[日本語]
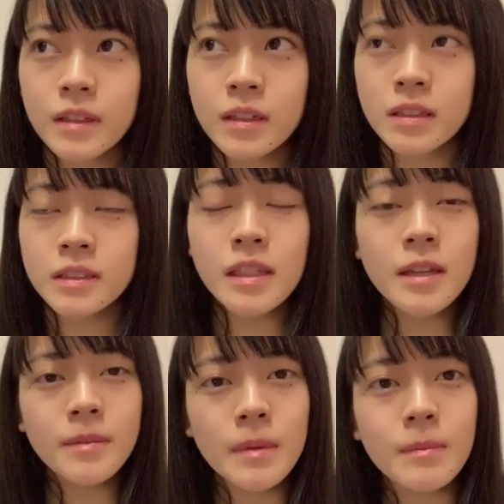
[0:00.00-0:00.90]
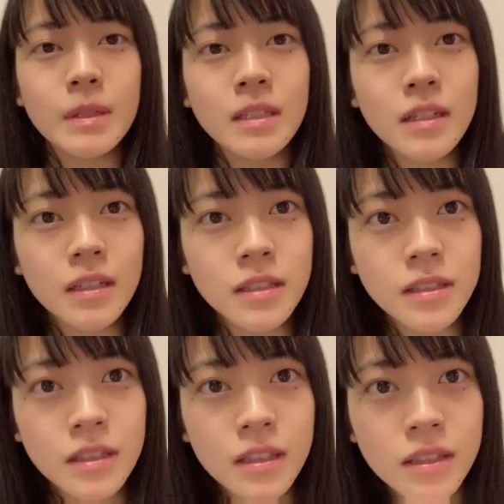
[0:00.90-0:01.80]
んか全員メンバー参加し
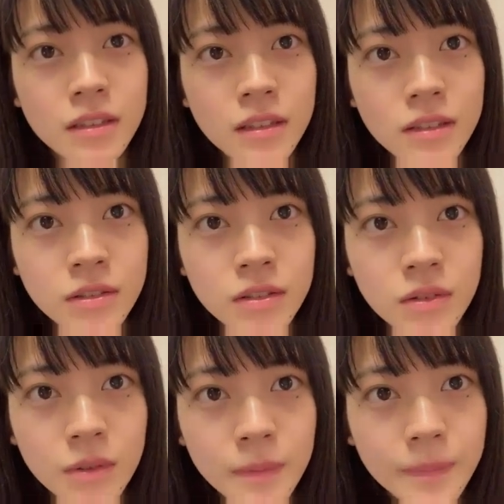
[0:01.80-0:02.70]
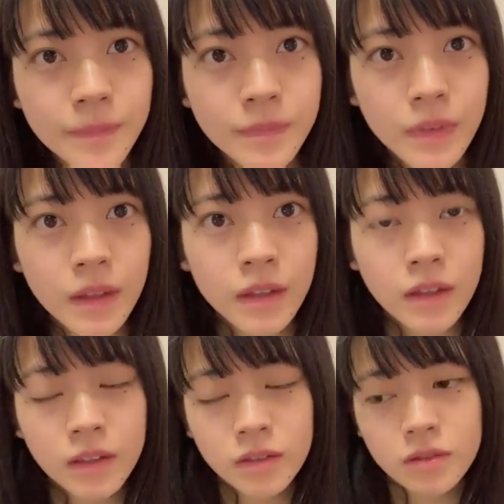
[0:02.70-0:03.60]
てなかったんですよ。
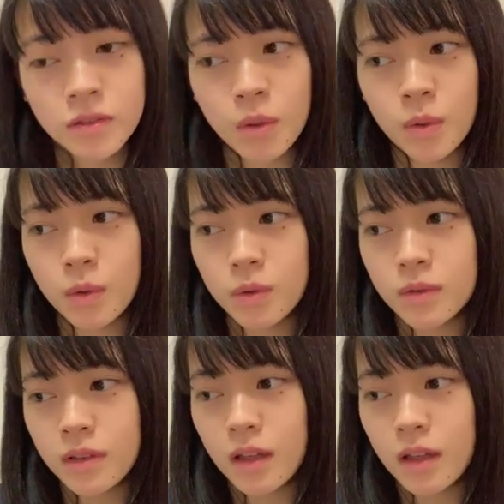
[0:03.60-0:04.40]
そう。